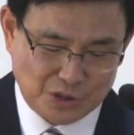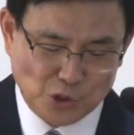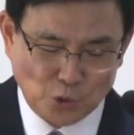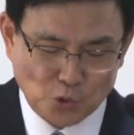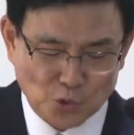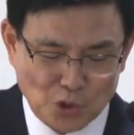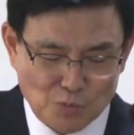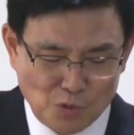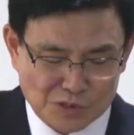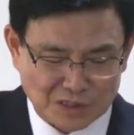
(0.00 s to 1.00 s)
제도권 교회
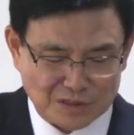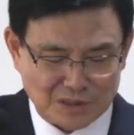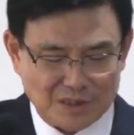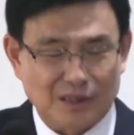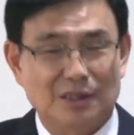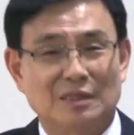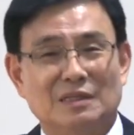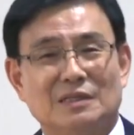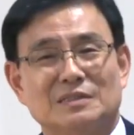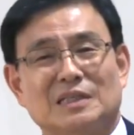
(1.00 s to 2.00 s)
목사들이
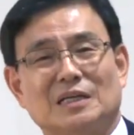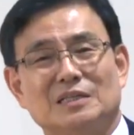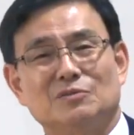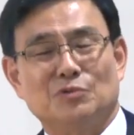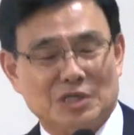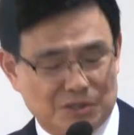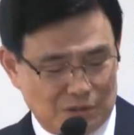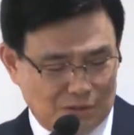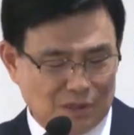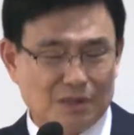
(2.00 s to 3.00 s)
자기를 위해서